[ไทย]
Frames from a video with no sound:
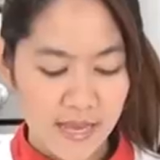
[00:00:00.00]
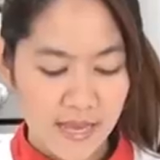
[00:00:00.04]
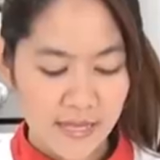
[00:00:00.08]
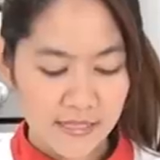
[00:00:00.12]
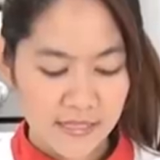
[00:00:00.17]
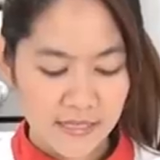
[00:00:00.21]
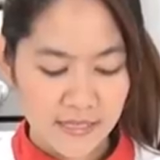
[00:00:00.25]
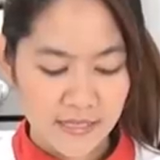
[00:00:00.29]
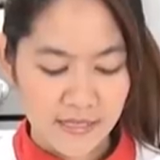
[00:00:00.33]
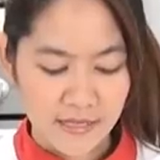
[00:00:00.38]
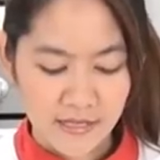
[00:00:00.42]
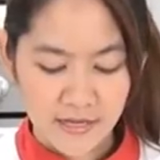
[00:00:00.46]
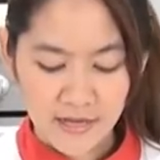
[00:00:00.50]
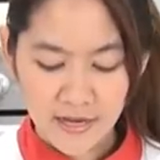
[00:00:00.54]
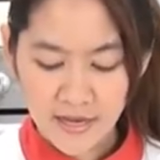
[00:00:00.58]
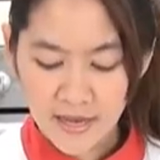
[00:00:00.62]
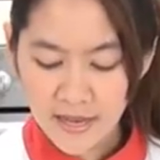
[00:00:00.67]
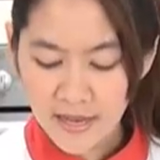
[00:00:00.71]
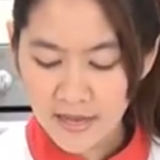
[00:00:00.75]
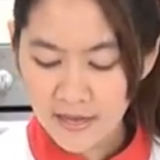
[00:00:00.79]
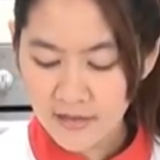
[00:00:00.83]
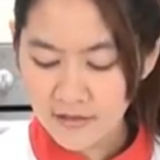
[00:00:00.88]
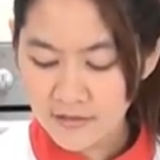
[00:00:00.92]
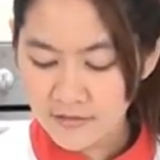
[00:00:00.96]
ตาถี่นะ
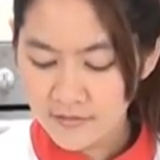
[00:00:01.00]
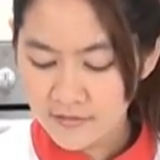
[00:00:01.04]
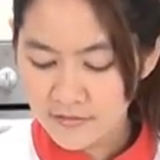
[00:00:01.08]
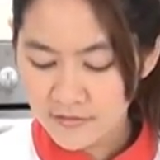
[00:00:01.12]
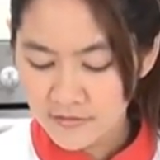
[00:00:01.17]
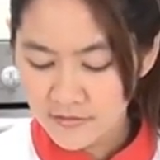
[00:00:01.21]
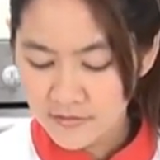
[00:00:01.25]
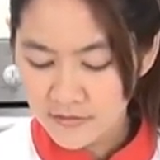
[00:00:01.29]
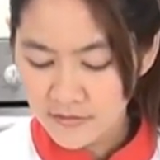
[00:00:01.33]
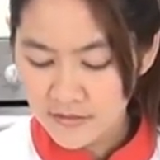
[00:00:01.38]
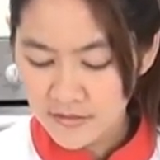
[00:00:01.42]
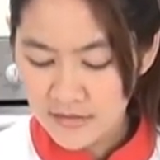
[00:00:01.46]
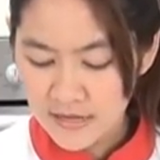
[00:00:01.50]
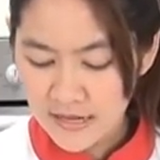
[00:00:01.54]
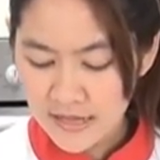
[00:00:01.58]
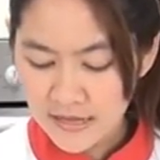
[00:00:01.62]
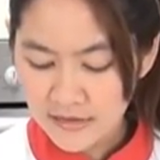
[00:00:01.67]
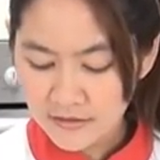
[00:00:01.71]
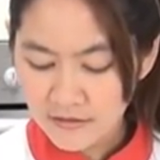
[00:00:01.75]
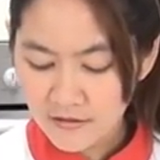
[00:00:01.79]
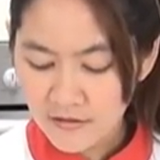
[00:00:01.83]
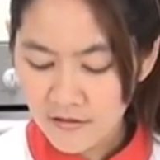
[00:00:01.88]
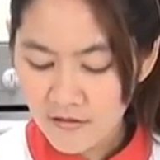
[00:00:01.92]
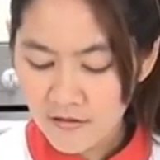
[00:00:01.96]
คะ และ
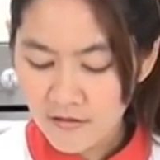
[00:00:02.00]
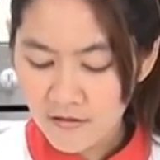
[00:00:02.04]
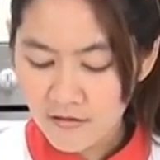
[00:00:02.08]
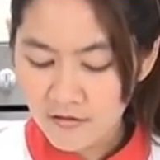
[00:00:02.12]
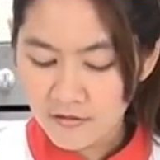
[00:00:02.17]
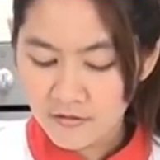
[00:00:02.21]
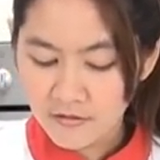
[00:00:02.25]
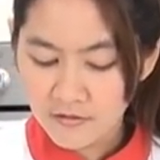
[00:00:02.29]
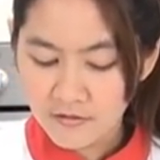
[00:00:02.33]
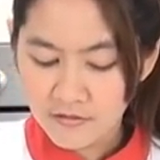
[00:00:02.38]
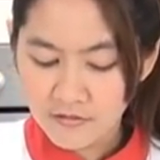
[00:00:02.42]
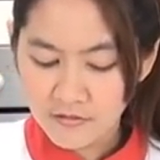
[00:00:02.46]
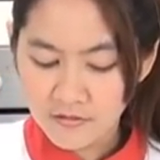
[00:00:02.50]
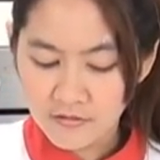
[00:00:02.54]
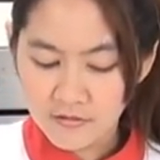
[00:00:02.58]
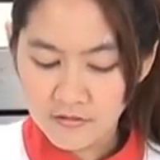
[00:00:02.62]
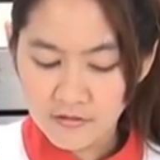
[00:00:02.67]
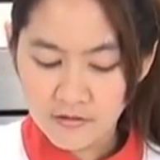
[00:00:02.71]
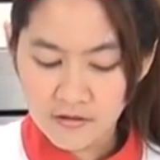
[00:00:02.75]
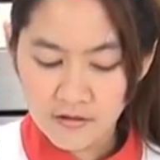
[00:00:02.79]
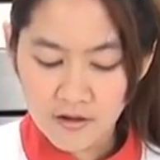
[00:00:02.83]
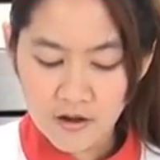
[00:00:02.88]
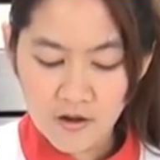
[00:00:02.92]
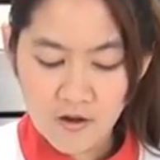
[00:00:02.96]
ก็
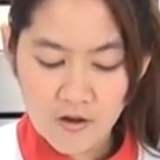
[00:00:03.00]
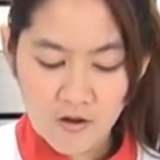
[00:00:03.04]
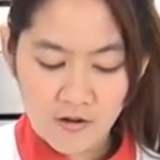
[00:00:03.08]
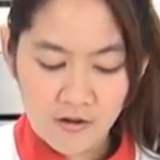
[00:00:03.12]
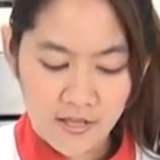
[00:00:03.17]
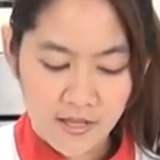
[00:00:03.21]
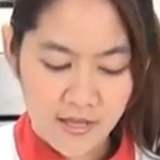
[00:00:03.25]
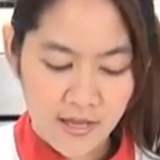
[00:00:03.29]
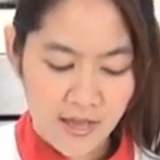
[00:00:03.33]
กรองเล